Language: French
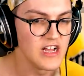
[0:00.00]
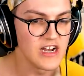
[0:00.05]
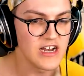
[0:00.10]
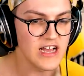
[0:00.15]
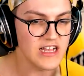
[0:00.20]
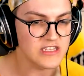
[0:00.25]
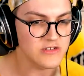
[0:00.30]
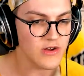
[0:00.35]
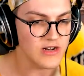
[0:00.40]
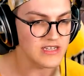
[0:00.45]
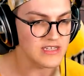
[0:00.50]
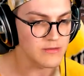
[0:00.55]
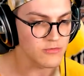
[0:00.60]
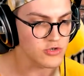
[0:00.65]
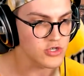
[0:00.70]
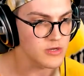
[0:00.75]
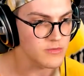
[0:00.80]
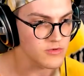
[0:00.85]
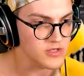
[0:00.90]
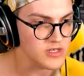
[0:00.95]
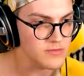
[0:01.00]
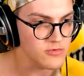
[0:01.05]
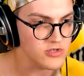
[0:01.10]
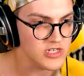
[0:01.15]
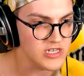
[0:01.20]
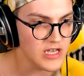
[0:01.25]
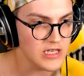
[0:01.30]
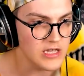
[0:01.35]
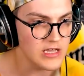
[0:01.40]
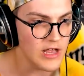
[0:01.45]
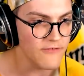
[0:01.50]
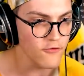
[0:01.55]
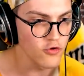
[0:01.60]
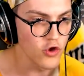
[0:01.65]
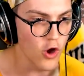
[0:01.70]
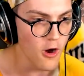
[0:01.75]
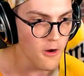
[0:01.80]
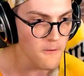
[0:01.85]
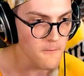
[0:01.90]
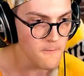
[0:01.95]
Let's go. Allez, c'est bon, c'est bon, c'est bon. J'ai gagné de la...
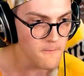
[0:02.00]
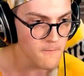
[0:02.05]
Non